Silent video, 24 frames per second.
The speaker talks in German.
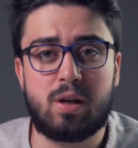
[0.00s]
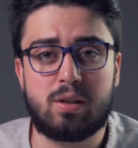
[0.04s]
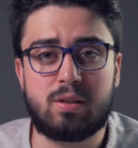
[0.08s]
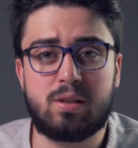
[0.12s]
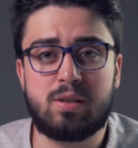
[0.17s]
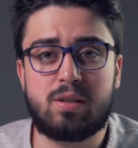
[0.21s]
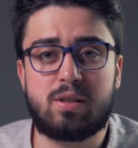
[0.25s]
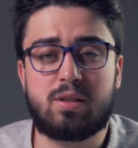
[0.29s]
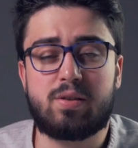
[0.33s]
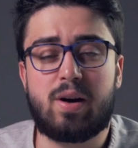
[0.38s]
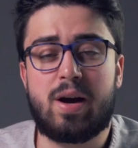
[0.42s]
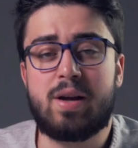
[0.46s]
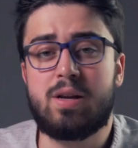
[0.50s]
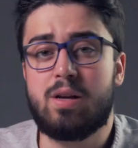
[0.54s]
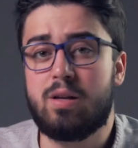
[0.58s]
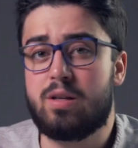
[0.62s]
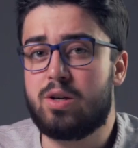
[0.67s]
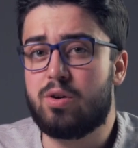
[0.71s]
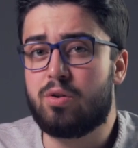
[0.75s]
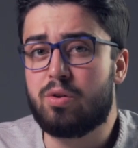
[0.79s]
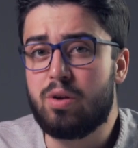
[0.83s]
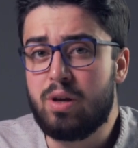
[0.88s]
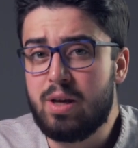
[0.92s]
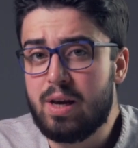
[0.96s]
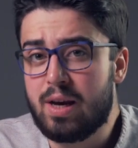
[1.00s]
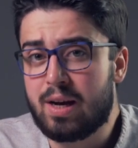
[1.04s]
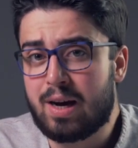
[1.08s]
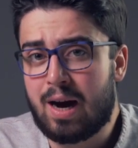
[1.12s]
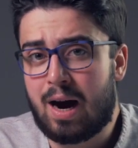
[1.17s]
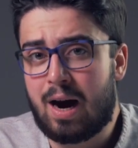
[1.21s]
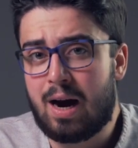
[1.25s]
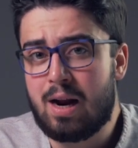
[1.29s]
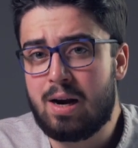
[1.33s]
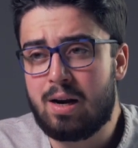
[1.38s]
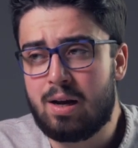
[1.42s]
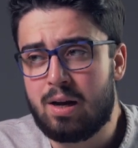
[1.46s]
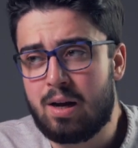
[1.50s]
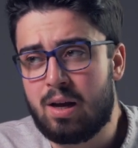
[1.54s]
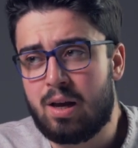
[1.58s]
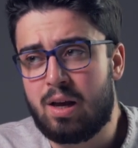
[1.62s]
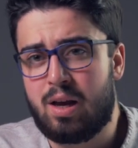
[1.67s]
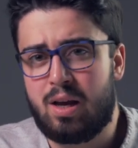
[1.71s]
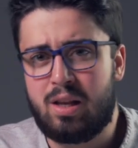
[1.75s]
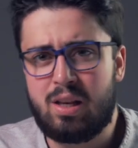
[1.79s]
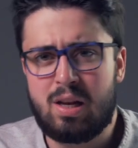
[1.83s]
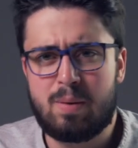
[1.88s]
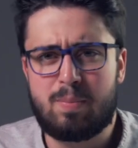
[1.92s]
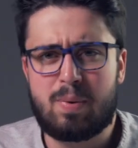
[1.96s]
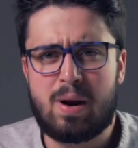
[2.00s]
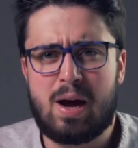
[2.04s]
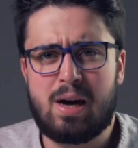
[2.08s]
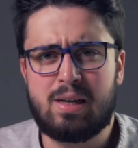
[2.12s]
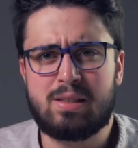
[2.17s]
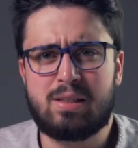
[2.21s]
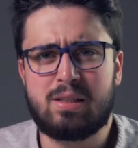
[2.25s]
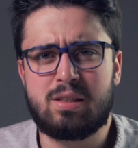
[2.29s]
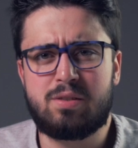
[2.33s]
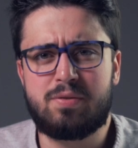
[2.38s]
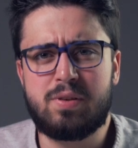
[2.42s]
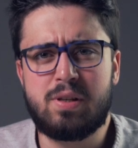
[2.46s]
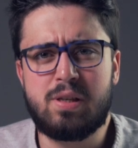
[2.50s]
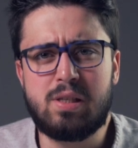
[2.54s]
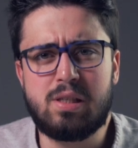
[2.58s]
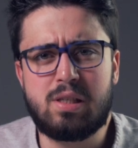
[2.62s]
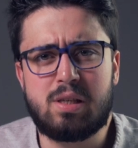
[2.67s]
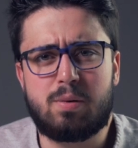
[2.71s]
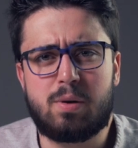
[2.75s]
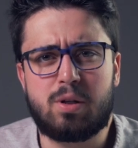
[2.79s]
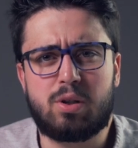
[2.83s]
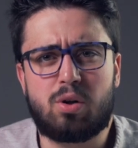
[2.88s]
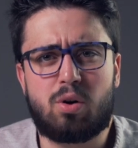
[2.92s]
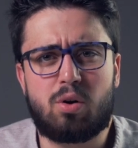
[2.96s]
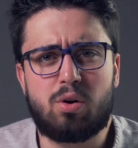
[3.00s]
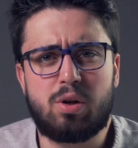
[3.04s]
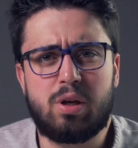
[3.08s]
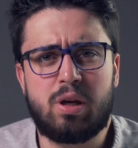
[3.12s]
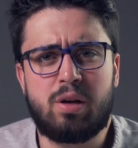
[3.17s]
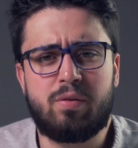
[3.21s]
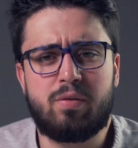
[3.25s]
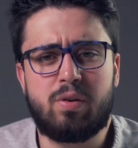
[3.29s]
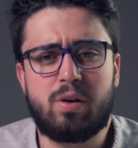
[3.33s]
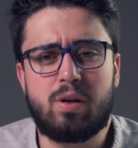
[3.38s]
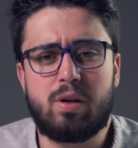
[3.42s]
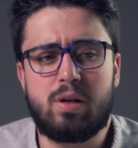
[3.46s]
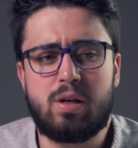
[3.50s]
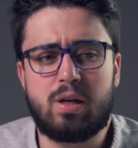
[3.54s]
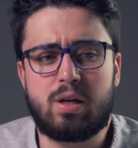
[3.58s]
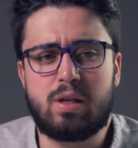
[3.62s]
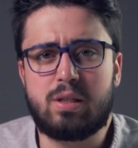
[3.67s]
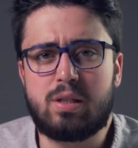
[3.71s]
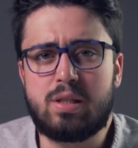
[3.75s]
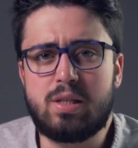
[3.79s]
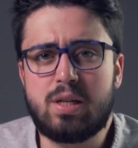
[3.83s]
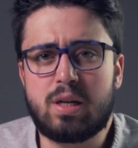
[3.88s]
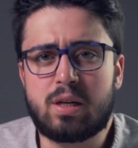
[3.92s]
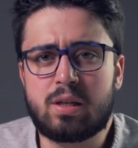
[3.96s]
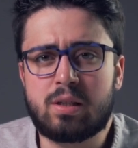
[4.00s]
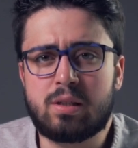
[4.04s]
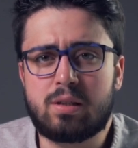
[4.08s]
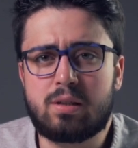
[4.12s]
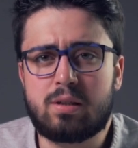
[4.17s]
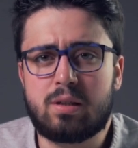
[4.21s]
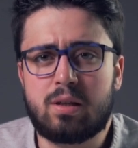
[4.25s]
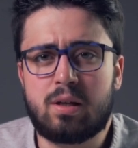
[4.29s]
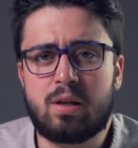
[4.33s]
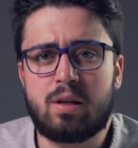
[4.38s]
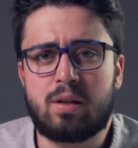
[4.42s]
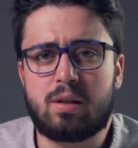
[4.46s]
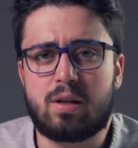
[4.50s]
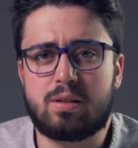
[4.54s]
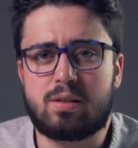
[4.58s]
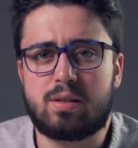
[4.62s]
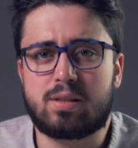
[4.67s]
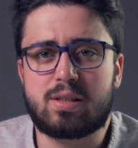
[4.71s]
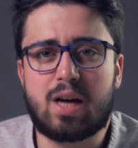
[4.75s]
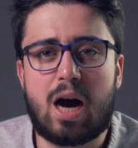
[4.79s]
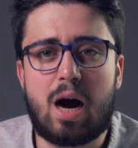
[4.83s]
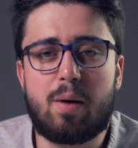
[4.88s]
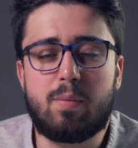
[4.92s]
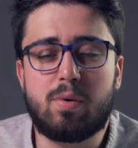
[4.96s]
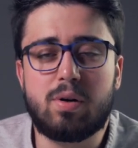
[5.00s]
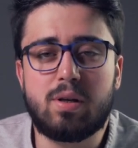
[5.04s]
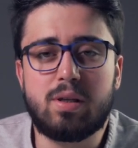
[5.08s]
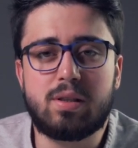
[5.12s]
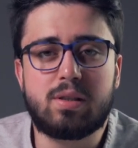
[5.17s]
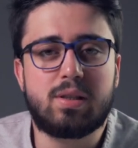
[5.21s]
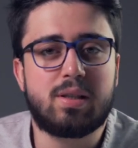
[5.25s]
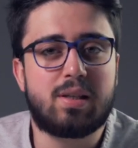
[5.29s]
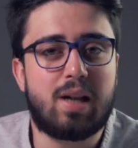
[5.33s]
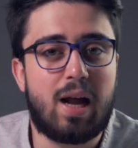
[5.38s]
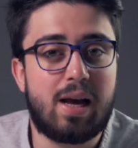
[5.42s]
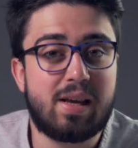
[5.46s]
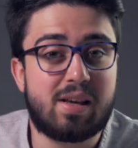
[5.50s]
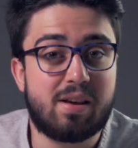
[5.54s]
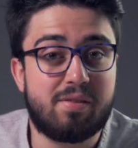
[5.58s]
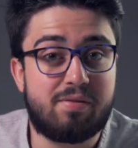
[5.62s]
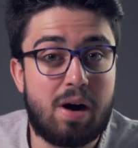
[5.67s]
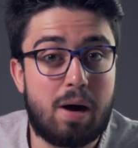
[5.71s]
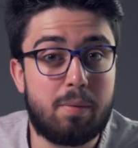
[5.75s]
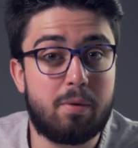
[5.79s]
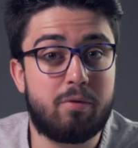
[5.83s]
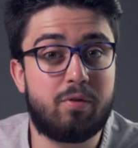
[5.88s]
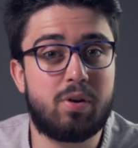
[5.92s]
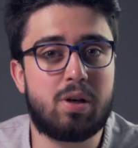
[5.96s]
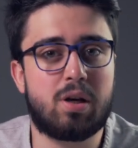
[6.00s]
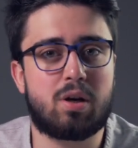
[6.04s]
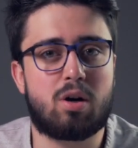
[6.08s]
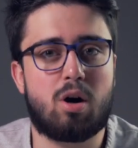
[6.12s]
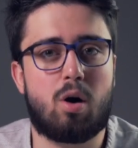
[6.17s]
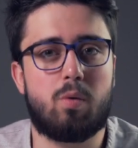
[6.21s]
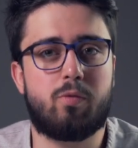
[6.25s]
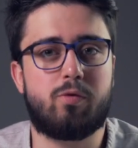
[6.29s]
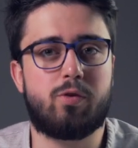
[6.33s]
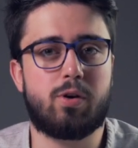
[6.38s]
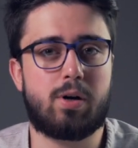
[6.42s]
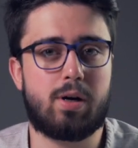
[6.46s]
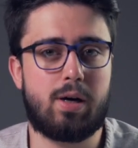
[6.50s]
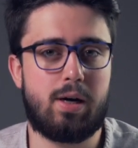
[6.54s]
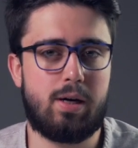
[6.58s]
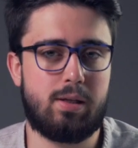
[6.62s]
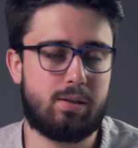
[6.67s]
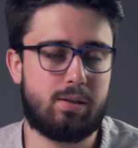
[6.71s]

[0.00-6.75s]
es ist zwar in der Theorie egal, in der Praxis finde ich es aber doch irgendwie irritierend, dass das Kabel nicht die gleiche Farbe wie der Kopfhörer